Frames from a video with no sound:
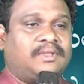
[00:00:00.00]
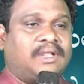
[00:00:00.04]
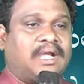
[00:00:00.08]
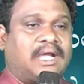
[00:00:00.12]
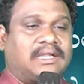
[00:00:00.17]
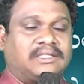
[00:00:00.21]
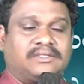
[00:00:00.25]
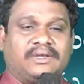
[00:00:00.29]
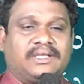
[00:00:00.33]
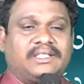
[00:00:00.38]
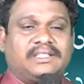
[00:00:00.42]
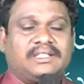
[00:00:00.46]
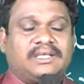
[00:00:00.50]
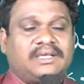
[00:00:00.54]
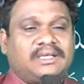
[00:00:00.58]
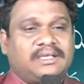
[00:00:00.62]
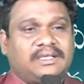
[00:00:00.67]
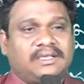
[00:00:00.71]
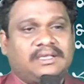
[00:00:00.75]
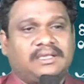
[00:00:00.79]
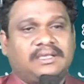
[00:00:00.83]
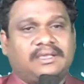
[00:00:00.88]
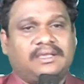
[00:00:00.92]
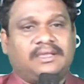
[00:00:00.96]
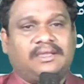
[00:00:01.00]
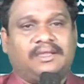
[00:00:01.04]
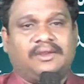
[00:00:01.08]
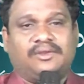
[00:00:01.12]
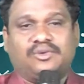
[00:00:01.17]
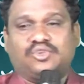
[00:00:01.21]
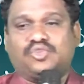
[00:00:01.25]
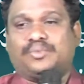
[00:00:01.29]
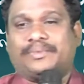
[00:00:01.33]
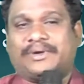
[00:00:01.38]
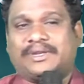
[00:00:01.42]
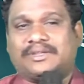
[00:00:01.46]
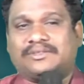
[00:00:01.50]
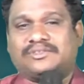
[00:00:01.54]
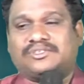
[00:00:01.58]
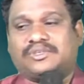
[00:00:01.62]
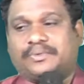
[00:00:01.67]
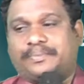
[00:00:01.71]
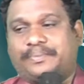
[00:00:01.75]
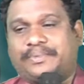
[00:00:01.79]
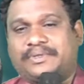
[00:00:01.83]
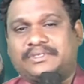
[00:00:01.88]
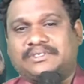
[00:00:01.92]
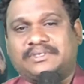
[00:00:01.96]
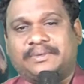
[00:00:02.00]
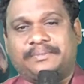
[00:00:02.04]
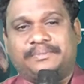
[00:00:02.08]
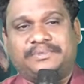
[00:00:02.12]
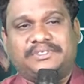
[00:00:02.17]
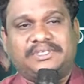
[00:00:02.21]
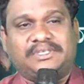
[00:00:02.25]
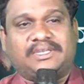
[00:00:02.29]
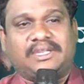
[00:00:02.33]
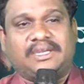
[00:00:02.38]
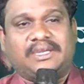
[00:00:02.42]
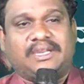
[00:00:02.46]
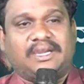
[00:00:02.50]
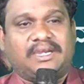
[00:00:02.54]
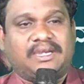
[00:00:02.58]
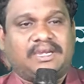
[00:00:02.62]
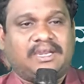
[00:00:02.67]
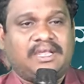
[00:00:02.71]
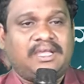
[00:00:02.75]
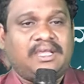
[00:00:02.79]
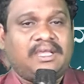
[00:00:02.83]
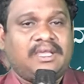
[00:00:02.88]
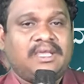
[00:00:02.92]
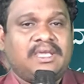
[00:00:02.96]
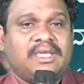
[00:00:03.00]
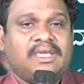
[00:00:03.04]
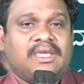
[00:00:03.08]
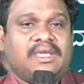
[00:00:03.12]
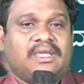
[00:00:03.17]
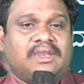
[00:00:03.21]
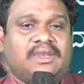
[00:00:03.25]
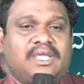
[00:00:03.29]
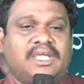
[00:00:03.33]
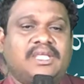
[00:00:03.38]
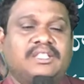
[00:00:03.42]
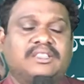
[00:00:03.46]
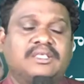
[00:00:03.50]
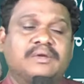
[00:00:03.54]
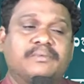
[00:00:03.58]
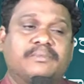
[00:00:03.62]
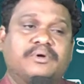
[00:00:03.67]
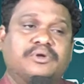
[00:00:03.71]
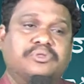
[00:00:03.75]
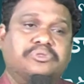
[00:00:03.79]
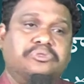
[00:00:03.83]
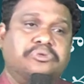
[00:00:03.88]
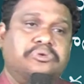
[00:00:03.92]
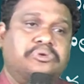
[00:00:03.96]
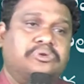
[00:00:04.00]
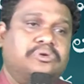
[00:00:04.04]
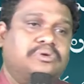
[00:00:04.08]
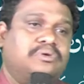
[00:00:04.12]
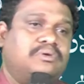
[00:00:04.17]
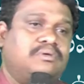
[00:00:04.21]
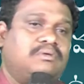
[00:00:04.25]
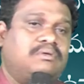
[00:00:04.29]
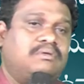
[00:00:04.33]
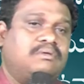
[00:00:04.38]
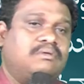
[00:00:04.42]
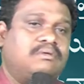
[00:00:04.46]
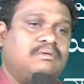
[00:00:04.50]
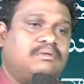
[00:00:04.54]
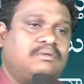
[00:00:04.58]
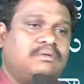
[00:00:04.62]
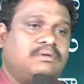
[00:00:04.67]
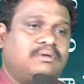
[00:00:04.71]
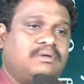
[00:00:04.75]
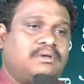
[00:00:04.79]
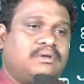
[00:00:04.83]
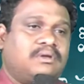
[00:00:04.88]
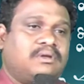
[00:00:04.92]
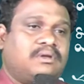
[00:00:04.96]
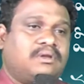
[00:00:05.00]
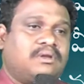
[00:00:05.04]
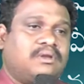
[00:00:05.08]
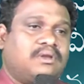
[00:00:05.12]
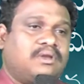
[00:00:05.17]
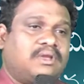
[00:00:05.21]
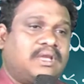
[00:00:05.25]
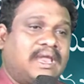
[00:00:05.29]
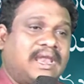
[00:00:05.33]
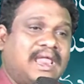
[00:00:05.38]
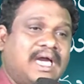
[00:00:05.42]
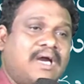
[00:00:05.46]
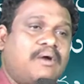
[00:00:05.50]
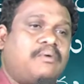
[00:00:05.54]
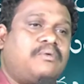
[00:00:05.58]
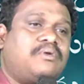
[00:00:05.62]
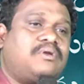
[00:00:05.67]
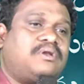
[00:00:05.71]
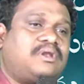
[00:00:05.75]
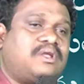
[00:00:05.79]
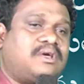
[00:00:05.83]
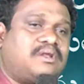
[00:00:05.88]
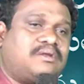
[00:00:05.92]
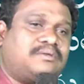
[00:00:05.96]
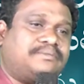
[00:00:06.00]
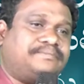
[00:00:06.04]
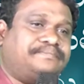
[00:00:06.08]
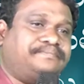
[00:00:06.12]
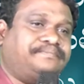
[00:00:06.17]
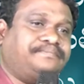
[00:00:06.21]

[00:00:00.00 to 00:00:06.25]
అర్థమైందా ఈరోజు మనం చెప్పిన సబ్జెక్ట్ ఏంటంటే నీతిమంతులు ఎలా ఉంటారు